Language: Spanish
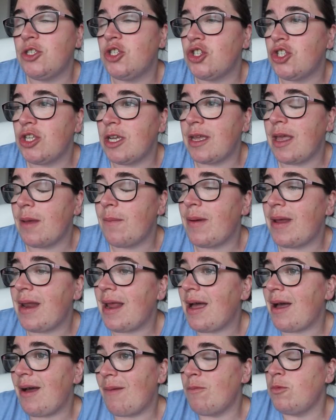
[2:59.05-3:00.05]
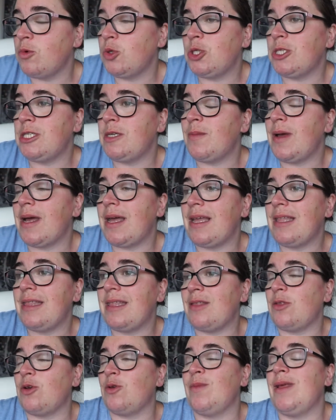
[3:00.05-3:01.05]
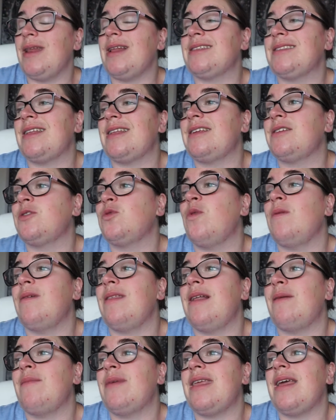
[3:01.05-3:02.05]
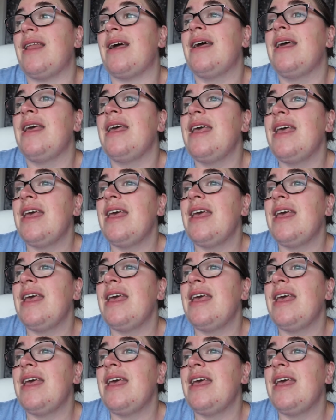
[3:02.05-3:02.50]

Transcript: Yo sé que para muchísima gente dormir las 9 de la mañana